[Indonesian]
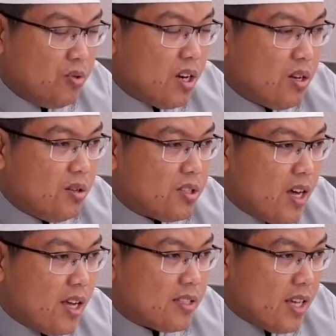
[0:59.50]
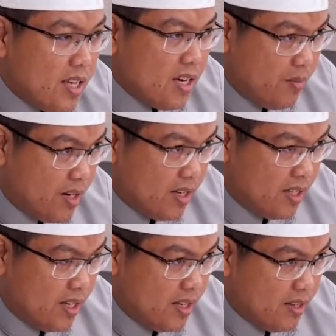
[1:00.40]
menunjukkan Allah sangat sayang kepada
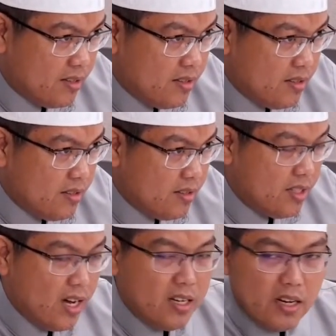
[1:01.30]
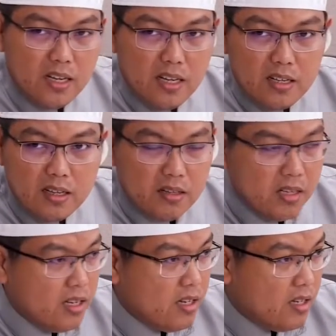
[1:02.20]
kita ya. Tidak ada di
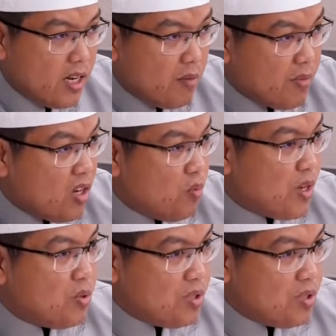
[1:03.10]
di dalam kehidupan